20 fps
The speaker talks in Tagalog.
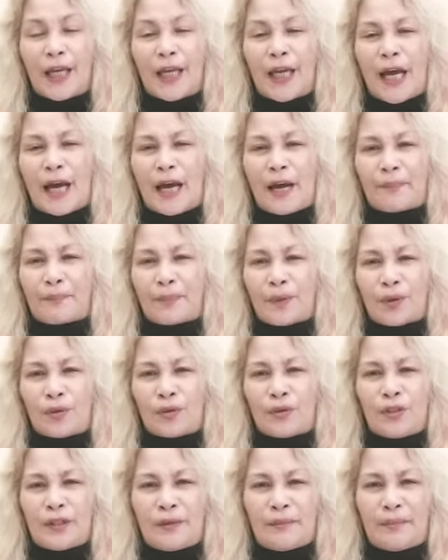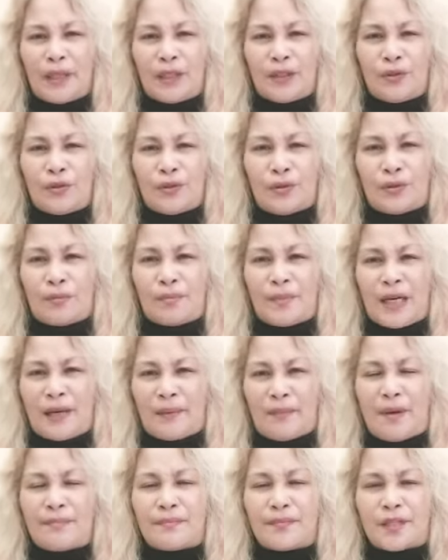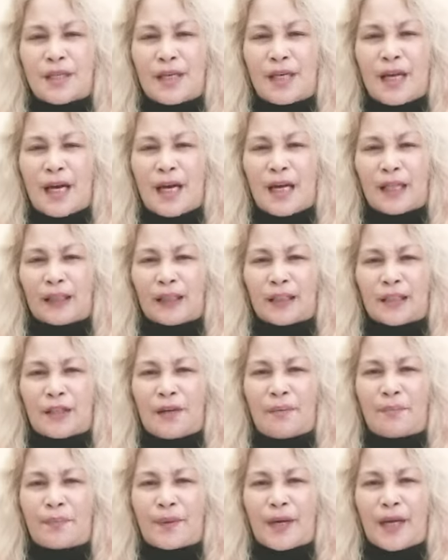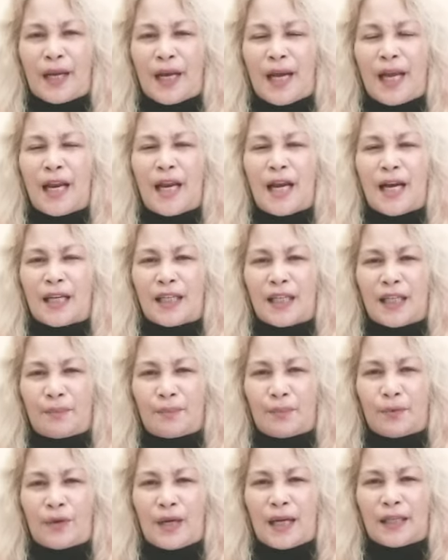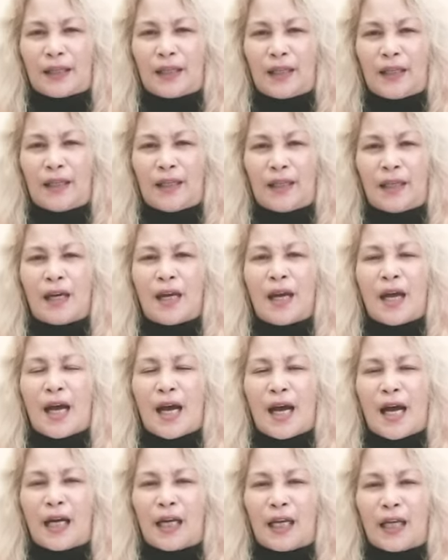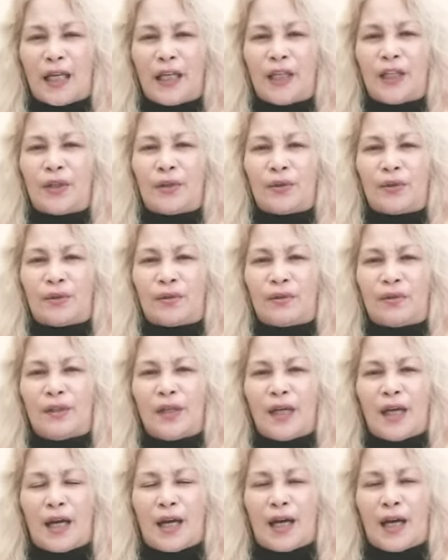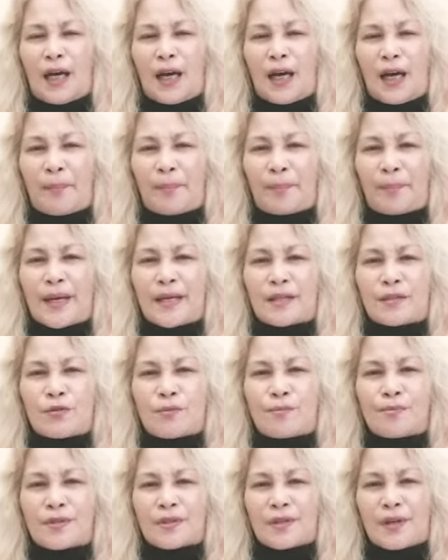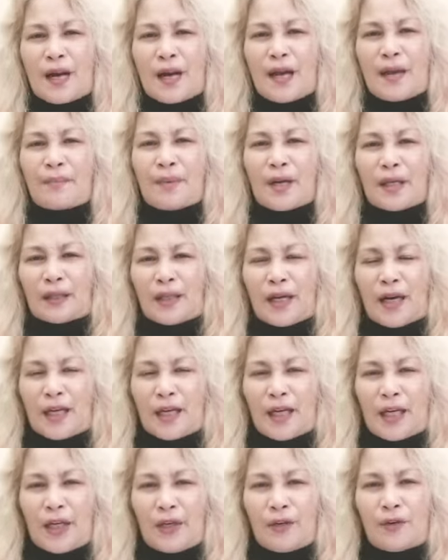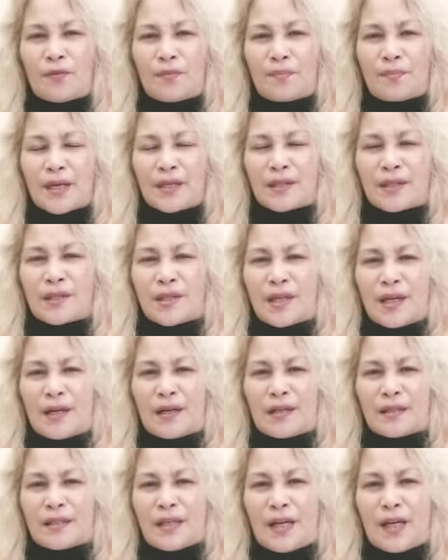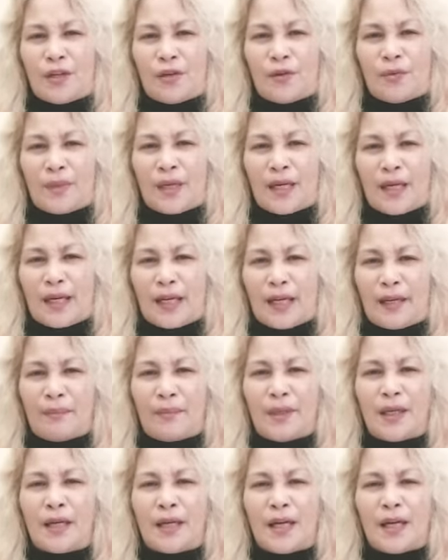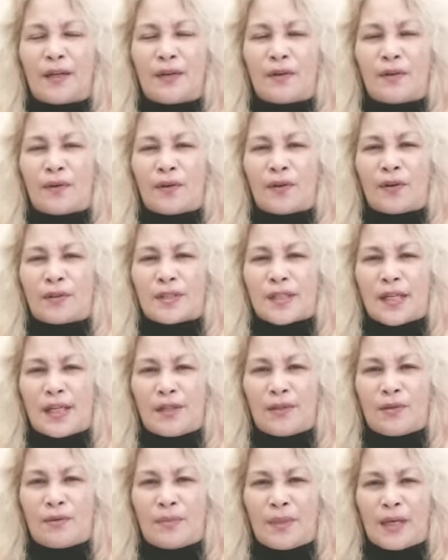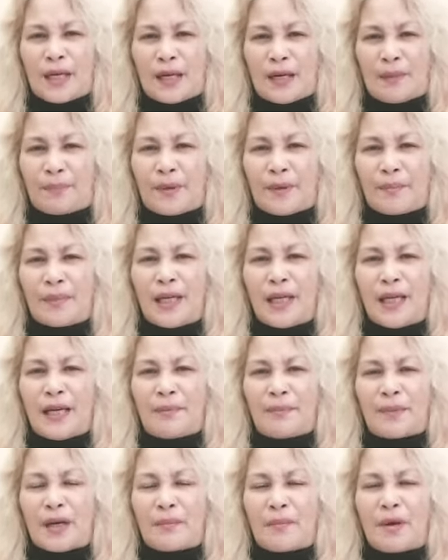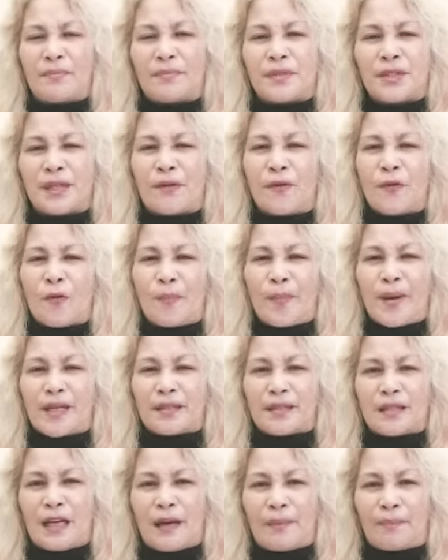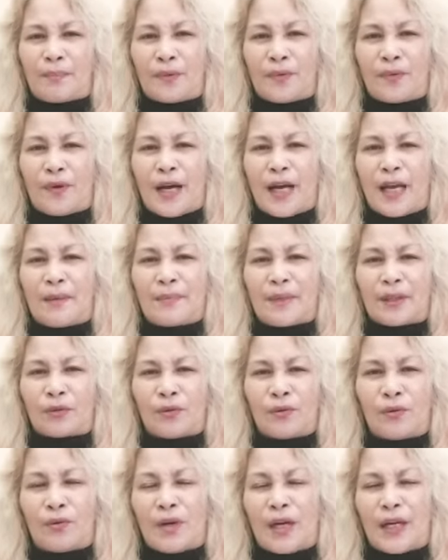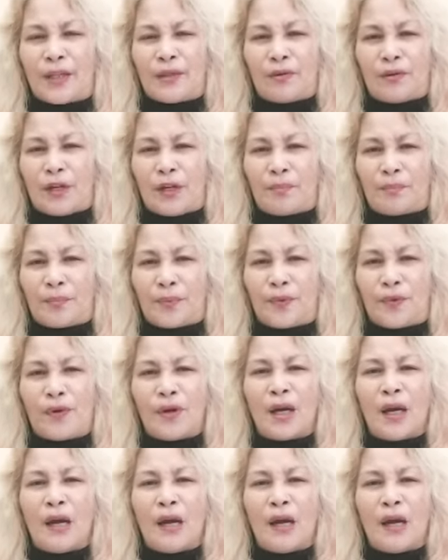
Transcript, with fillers: i-upload na video mga mamsi at siyempre kailangan din po natin ang inyong uh, pag-subscribe at ang inyong pag-share sa inyong mga kaibigan or sa inyong mga kapamilya, mga mamsi, upang sila po ay matulungan nyo rin po